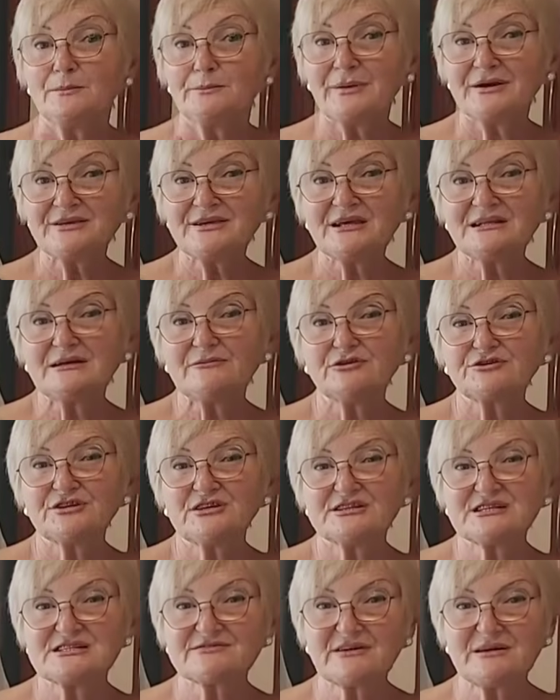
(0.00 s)
поела вот
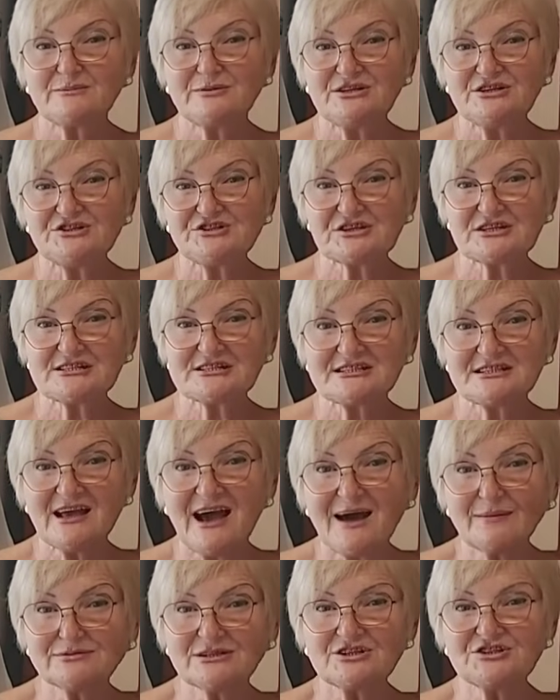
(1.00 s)
эти свои блинчики с
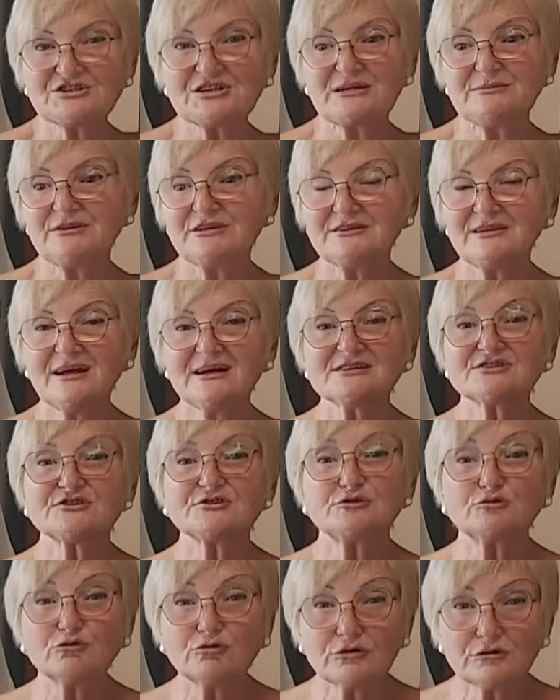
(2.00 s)
яблочками, да, с
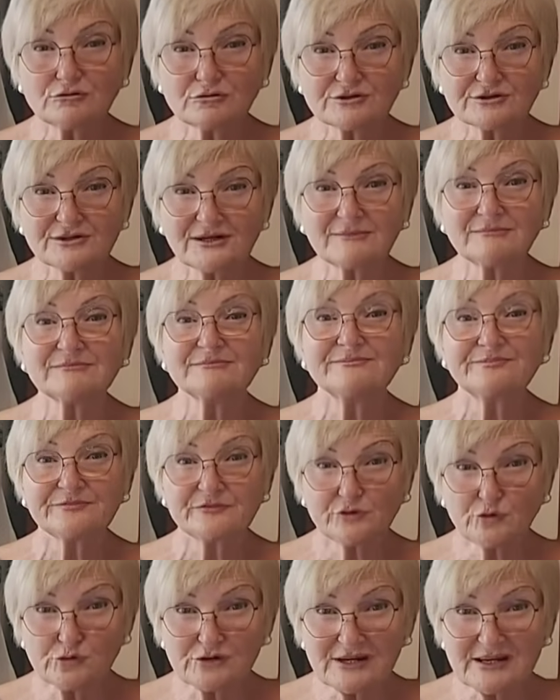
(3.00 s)
йогуртом
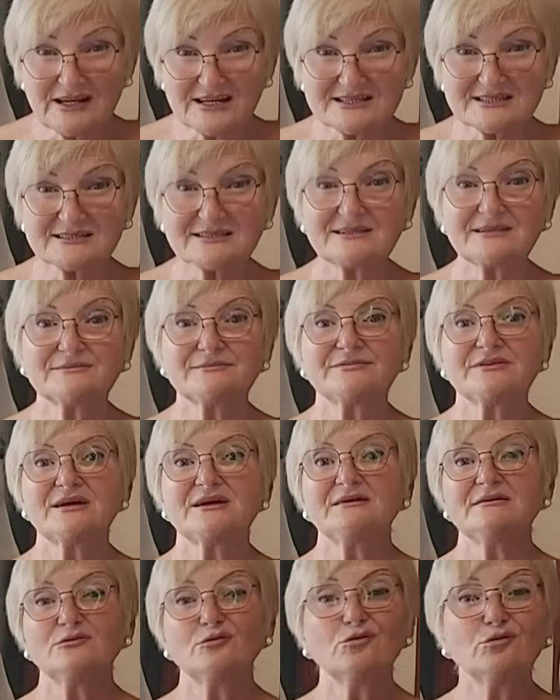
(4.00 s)
турецким,
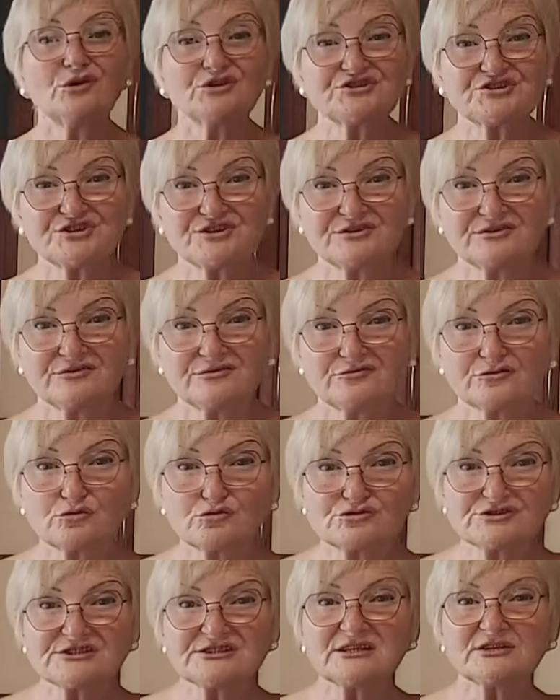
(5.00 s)
да, очень
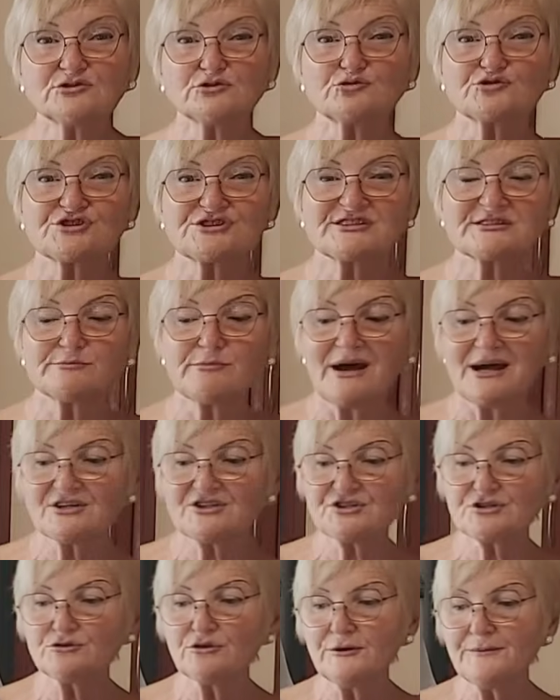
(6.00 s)
вкусно, дуже
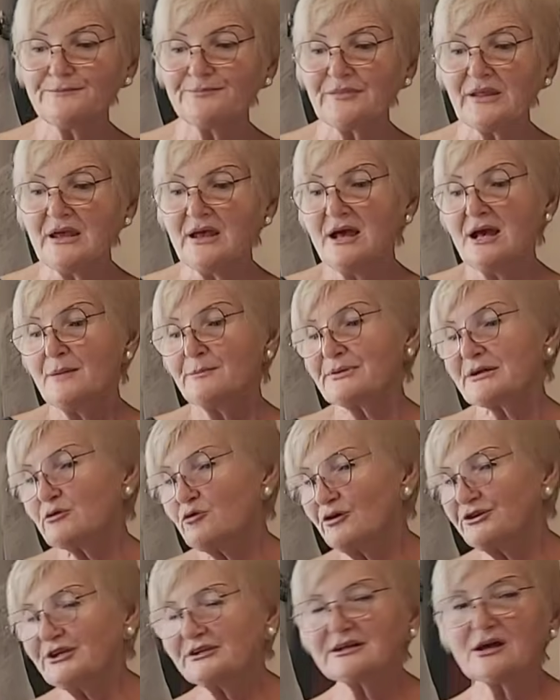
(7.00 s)
смачно.
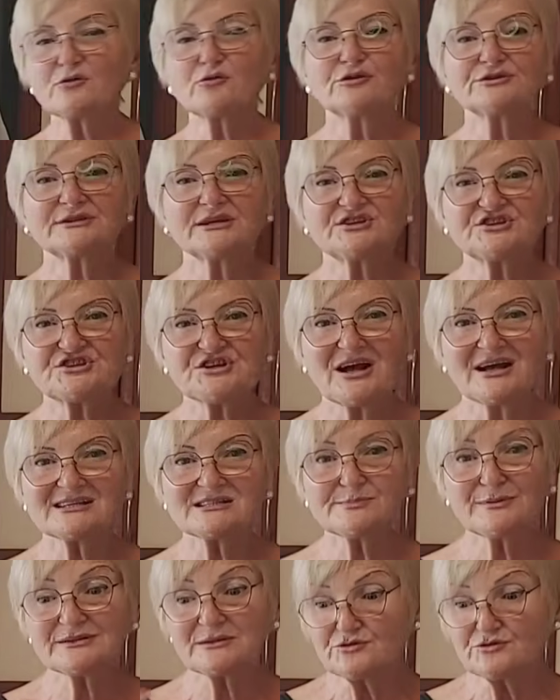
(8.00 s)
Проходит какой-то
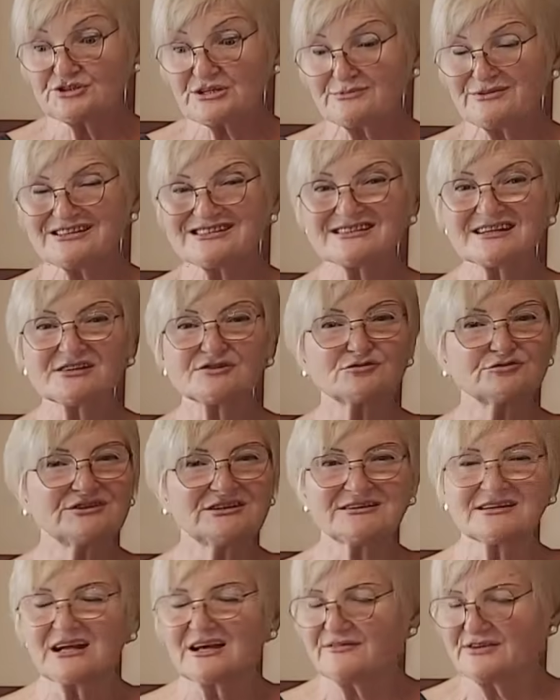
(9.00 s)
час, потому что мне сразу
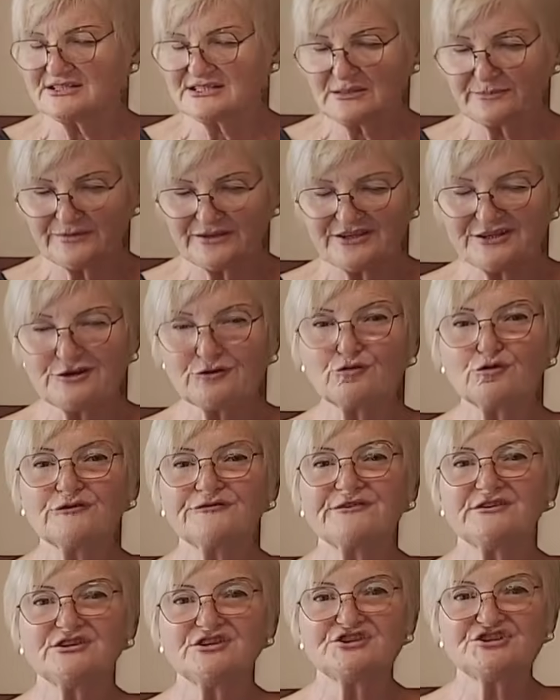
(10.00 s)
не нравится пить ни
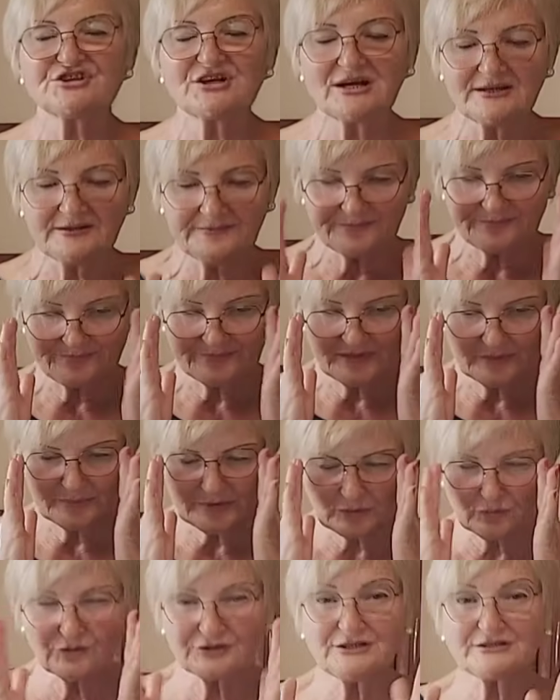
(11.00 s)
кофе, ни чай.
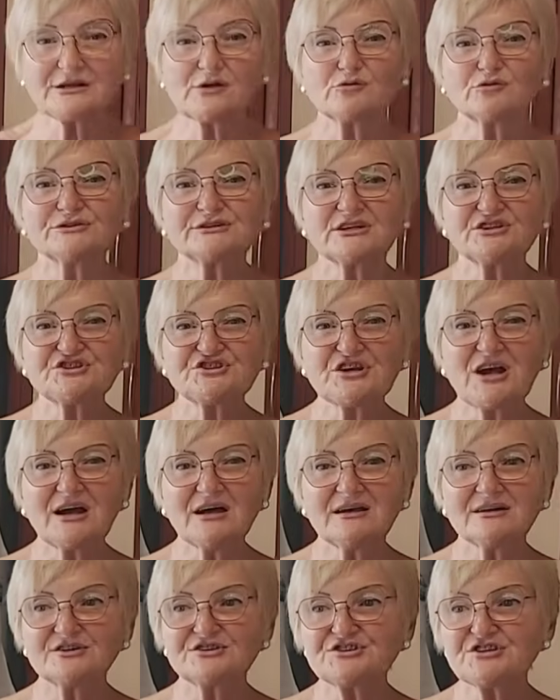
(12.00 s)
Проходит какой-то
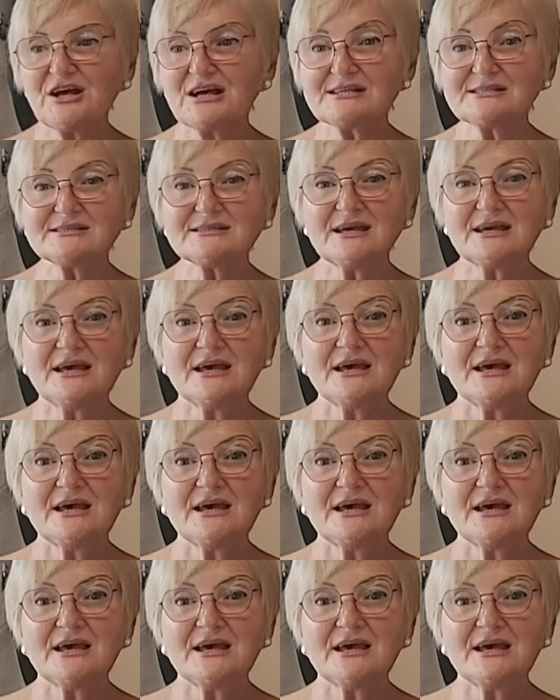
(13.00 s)
ча час,